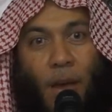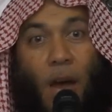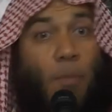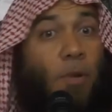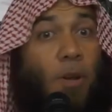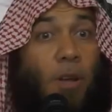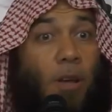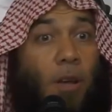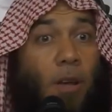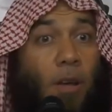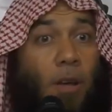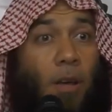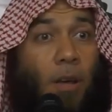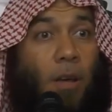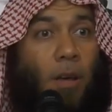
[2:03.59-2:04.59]
أمر
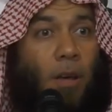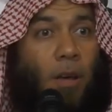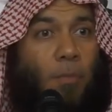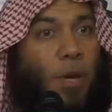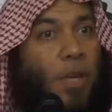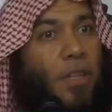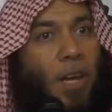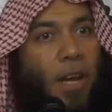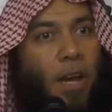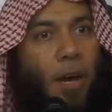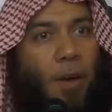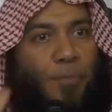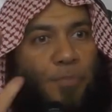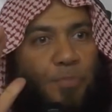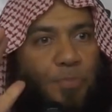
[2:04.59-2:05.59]
بيد
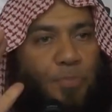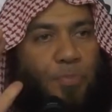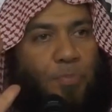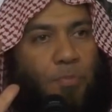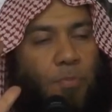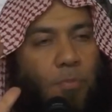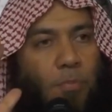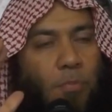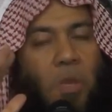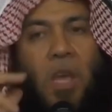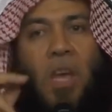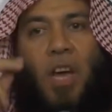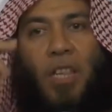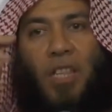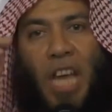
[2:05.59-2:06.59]
الله
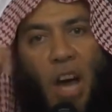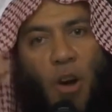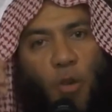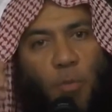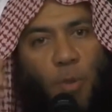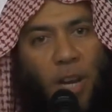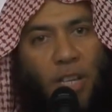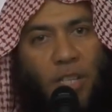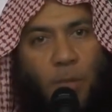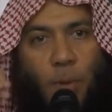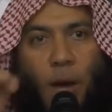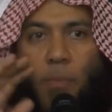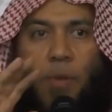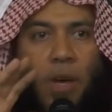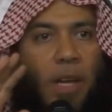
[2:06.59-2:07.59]
تأخذ
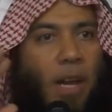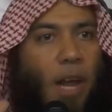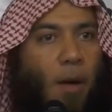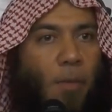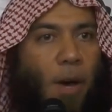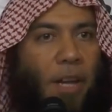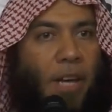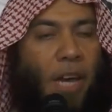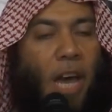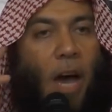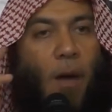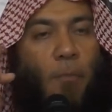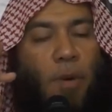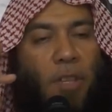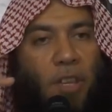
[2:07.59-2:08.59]
بالأسباب لا مانع
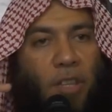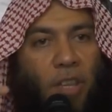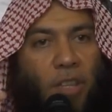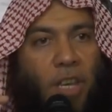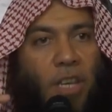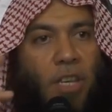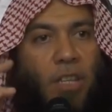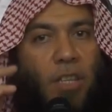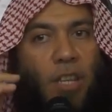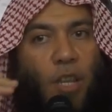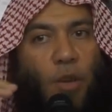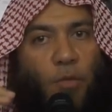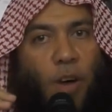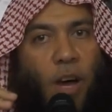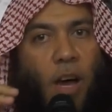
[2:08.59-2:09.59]
أما تتطير
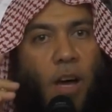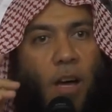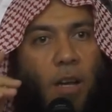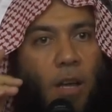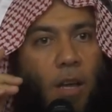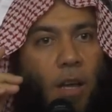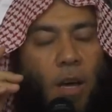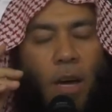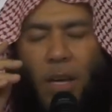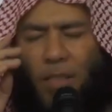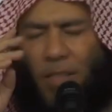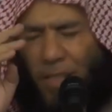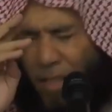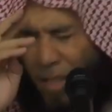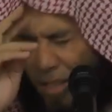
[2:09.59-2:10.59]
تتفاعل آه،
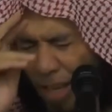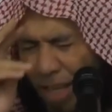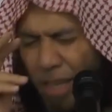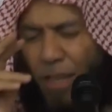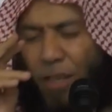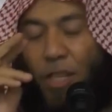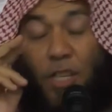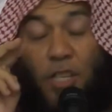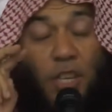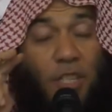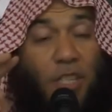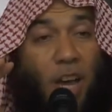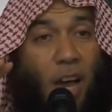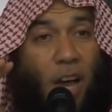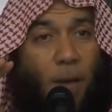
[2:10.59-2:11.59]
تتطير
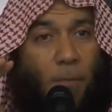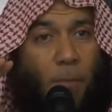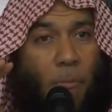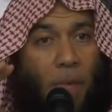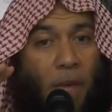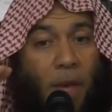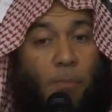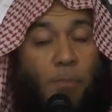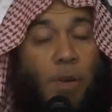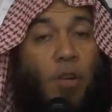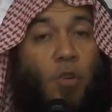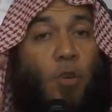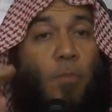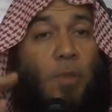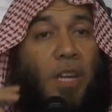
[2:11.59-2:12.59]
تتشائم
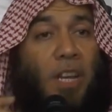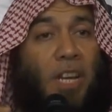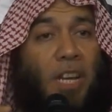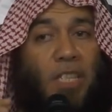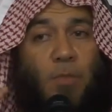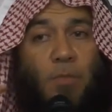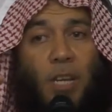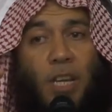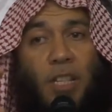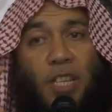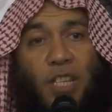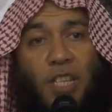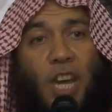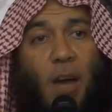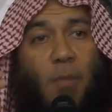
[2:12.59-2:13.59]
من, من الناس من
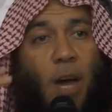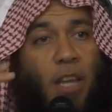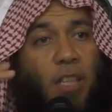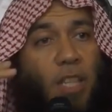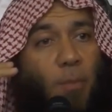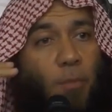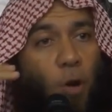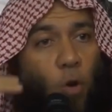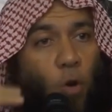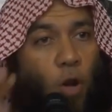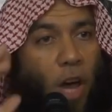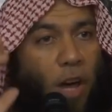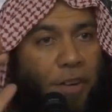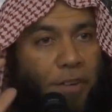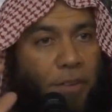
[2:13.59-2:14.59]
يتشائم حتى
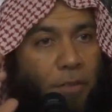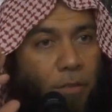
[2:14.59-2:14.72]
بالقرآن